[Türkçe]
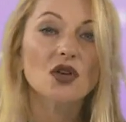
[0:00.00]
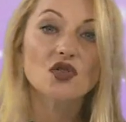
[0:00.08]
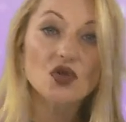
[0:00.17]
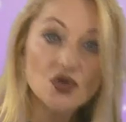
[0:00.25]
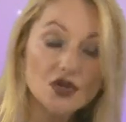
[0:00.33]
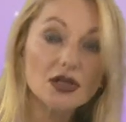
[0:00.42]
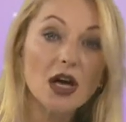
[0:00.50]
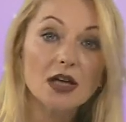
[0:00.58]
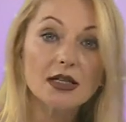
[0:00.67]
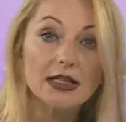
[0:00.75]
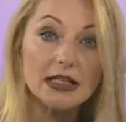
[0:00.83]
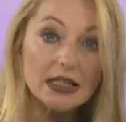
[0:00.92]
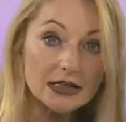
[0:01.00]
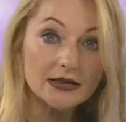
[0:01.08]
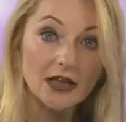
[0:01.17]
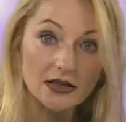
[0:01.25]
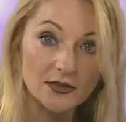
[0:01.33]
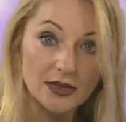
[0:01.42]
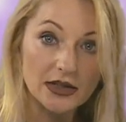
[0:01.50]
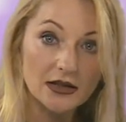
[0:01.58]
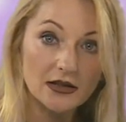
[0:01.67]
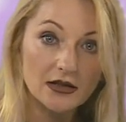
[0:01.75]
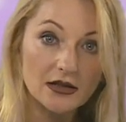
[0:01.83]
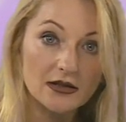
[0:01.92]
Çocuklar ilk tatbik,
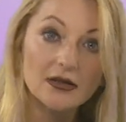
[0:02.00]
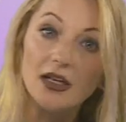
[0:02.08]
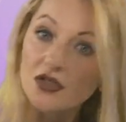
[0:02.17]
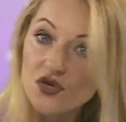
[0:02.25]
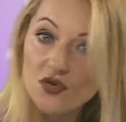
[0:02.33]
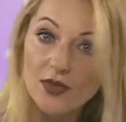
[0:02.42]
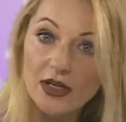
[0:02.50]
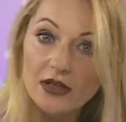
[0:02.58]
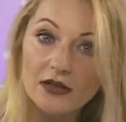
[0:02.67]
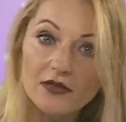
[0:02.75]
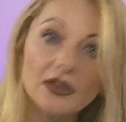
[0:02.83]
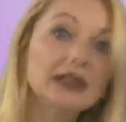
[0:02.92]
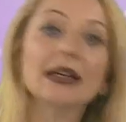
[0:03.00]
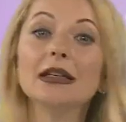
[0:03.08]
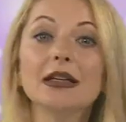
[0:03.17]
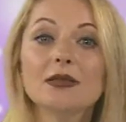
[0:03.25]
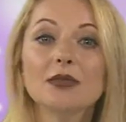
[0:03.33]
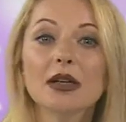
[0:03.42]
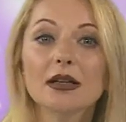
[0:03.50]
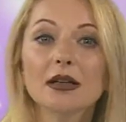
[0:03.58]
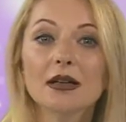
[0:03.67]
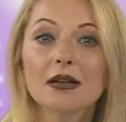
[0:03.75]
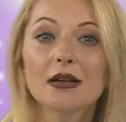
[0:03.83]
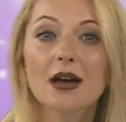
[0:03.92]
tecrübe ve deneyimlere
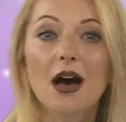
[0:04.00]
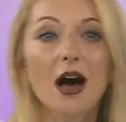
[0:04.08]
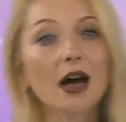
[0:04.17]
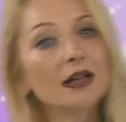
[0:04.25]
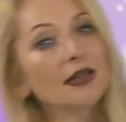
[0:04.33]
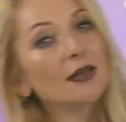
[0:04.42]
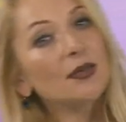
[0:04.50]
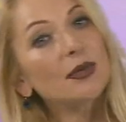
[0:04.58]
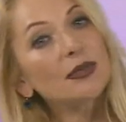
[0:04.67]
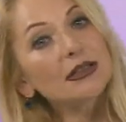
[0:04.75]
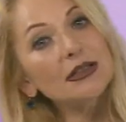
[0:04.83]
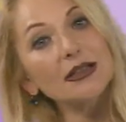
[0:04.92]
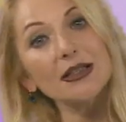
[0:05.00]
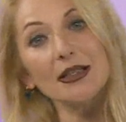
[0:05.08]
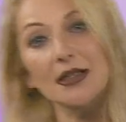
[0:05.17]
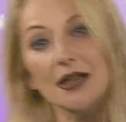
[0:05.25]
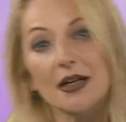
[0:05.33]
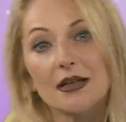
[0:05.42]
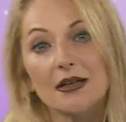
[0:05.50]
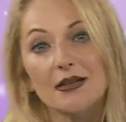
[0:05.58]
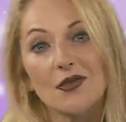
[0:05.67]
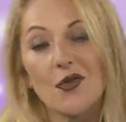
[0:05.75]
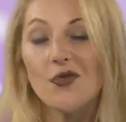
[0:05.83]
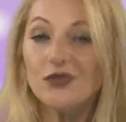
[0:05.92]
anne babaları ile
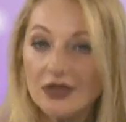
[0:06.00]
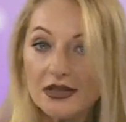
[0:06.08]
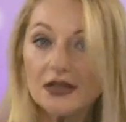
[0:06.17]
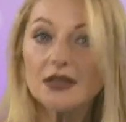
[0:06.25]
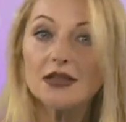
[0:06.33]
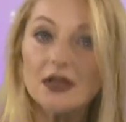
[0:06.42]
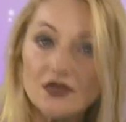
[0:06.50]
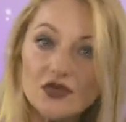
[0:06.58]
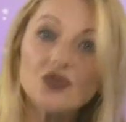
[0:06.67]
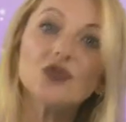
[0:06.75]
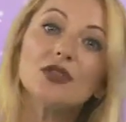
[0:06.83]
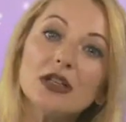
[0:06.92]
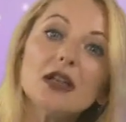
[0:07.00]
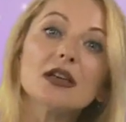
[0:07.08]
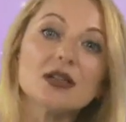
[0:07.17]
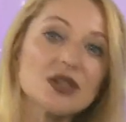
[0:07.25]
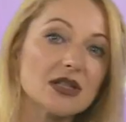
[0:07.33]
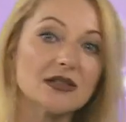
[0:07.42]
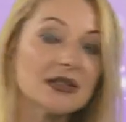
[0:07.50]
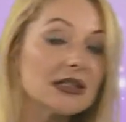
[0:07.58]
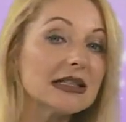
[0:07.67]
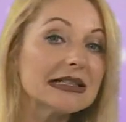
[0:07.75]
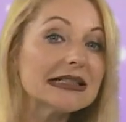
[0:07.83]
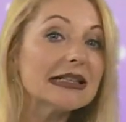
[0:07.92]
onların kılavuzluğu ile
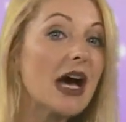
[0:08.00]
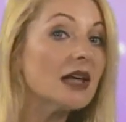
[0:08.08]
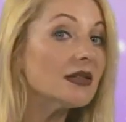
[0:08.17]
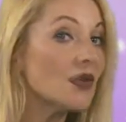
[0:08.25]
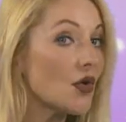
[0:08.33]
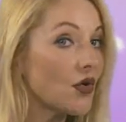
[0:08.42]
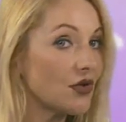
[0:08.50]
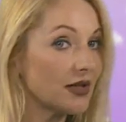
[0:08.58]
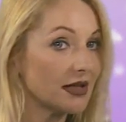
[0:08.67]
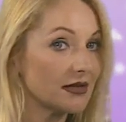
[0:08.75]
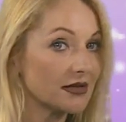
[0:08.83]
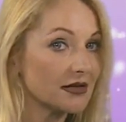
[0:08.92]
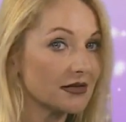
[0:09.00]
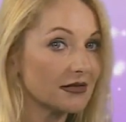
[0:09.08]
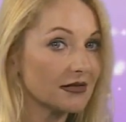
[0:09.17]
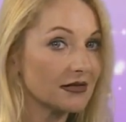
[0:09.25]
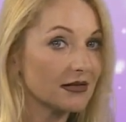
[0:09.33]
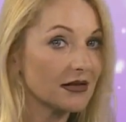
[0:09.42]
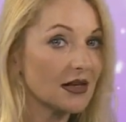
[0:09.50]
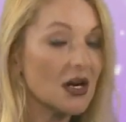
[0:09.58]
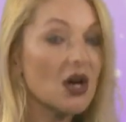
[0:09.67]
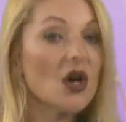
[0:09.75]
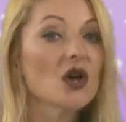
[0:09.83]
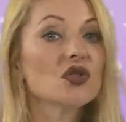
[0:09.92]
yaşadıklarından öğrenir.
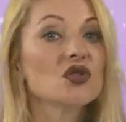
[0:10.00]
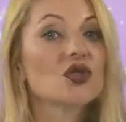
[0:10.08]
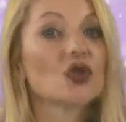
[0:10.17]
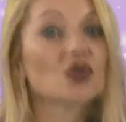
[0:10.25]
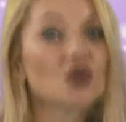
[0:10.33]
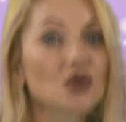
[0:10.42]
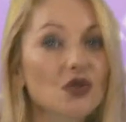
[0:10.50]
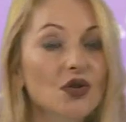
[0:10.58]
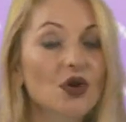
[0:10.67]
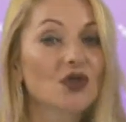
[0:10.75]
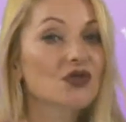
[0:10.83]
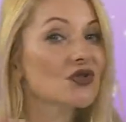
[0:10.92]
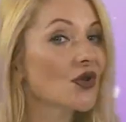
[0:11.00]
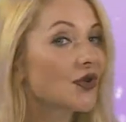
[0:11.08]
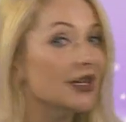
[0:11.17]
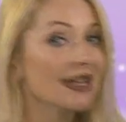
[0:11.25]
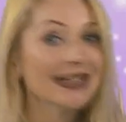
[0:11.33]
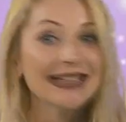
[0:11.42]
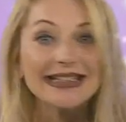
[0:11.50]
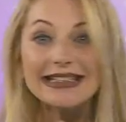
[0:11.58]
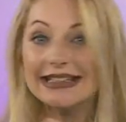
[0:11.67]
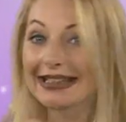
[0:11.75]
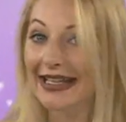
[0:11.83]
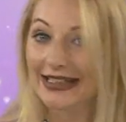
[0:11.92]
Çocuk söyleneni
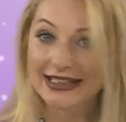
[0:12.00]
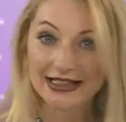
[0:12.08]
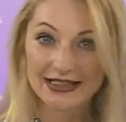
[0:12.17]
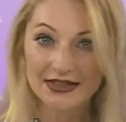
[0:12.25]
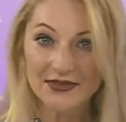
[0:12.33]
değil,